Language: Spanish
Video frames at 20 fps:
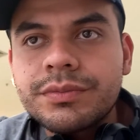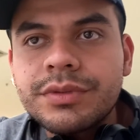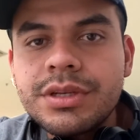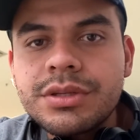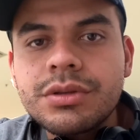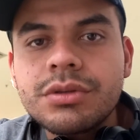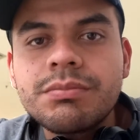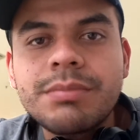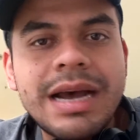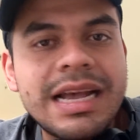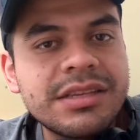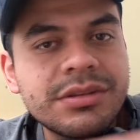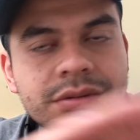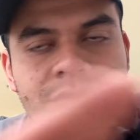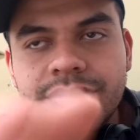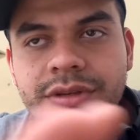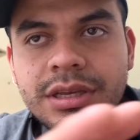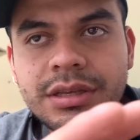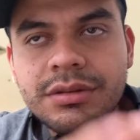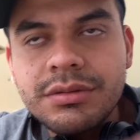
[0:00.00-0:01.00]
Listo, más
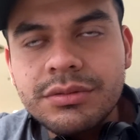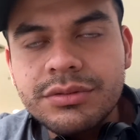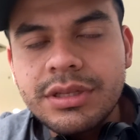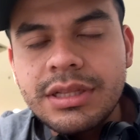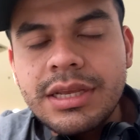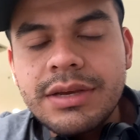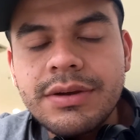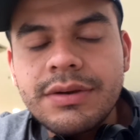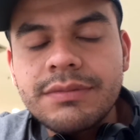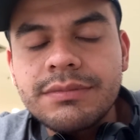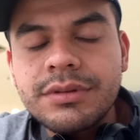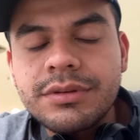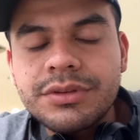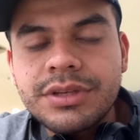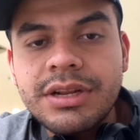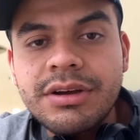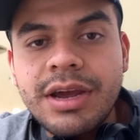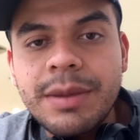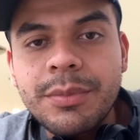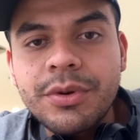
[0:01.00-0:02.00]
no se, no se, le, no
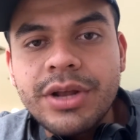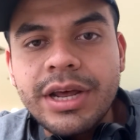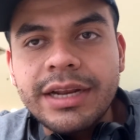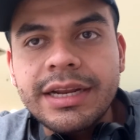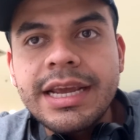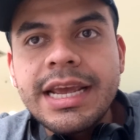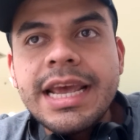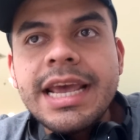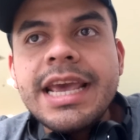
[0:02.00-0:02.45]
se le va a demorar.